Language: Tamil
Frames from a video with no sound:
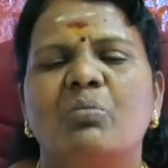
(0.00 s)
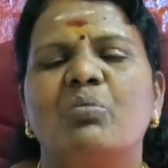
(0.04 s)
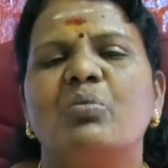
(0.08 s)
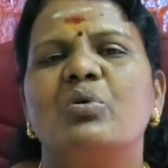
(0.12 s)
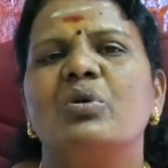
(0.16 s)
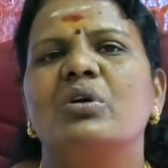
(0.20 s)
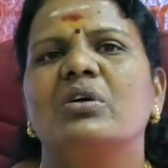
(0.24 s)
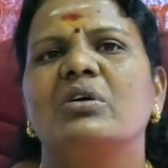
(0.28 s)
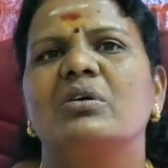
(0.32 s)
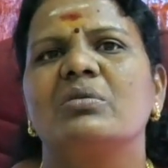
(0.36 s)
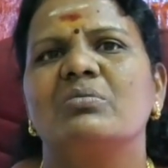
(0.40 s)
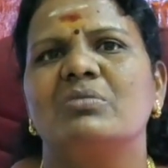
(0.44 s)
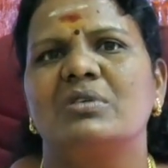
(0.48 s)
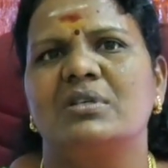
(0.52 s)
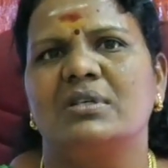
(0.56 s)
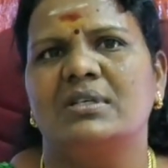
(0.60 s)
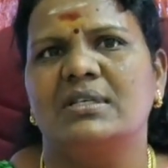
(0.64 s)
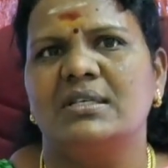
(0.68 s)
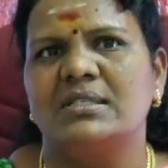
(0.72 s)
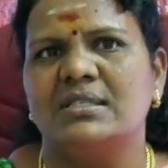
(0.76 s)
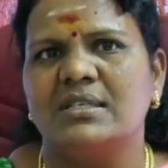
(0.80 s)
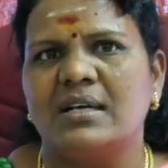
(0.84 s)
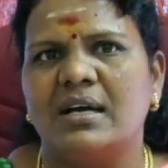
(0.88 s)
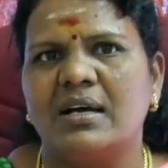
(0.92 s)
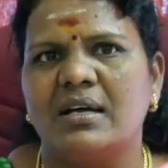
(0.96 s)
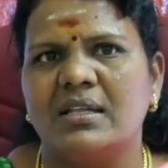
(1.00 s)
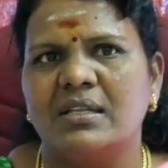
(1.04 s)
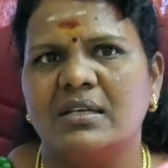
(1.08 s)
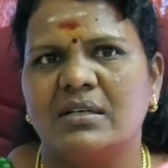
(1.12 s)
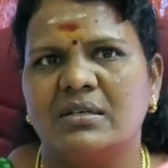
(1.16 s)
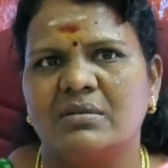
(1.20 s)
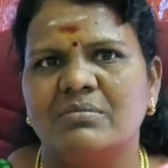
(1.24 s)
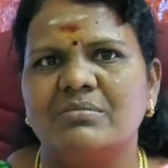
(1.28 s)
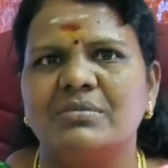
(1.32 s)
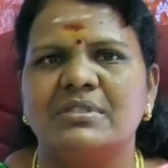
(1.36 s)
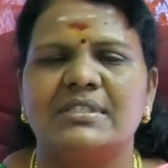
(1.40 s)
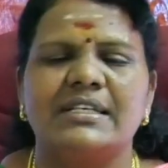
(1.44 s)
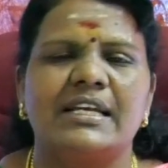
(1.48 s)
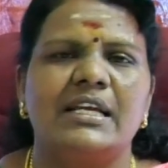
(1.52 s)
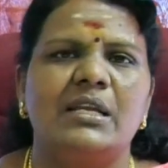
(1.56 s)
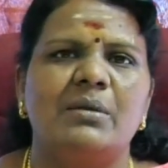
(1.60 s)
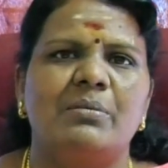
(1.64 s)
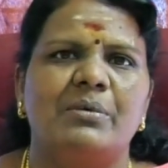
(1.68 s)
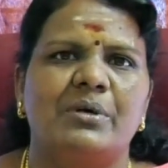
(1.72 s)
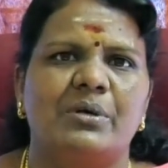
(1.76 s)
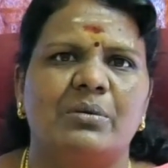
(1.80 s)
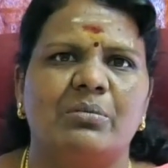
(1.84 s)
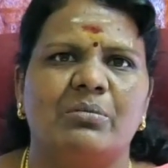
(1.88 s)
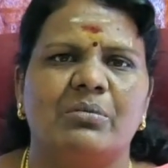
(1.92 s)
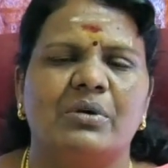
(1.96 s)
முழுக்க முழுக்க ஜாதகம்
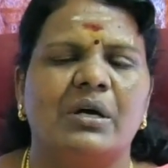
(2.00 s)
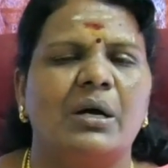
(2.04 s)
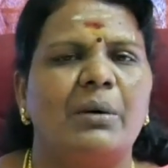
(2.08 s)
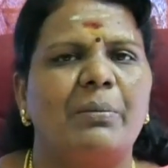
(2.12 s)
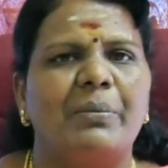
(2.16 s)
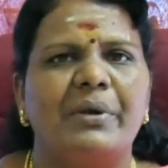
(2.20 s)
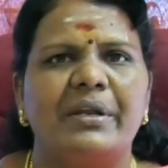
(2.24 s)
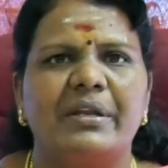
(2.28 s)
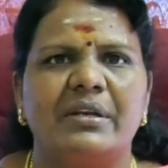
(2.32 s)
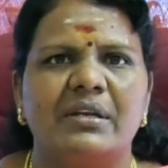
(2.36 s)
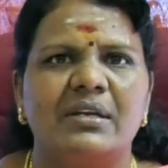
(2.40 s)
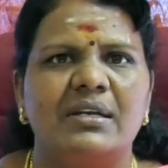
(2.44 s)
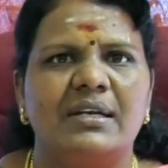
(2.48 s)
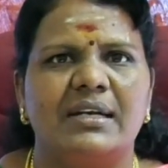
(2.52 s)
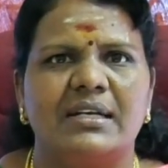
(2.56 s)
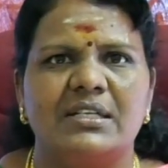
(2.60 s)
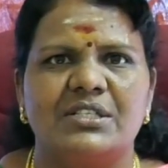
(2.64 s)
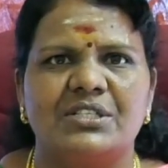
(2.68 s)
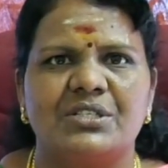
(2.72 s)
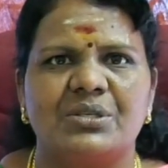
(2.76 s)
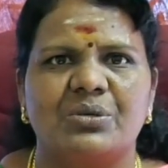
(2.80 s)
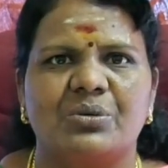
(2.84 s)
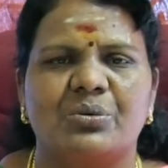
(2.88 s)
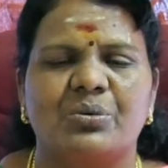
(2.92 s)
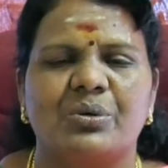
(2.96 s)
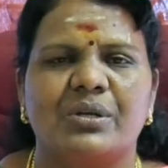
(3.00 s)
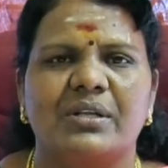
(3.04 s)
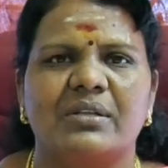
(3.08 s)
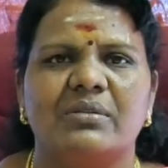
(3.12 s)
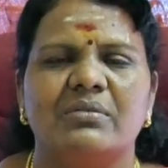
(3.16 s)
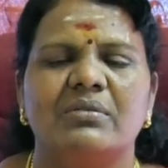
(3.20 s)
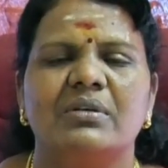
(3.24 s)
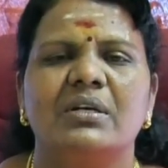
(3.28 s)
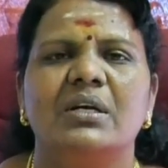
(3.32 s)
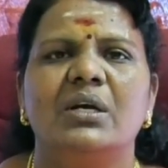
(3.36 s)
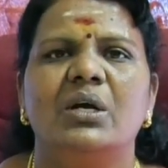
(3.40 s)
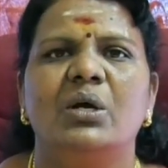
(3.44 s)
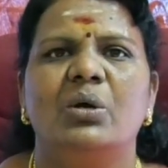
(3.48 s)
செயல்படும் அப்படின்னு நினச்சிடக்கூடாது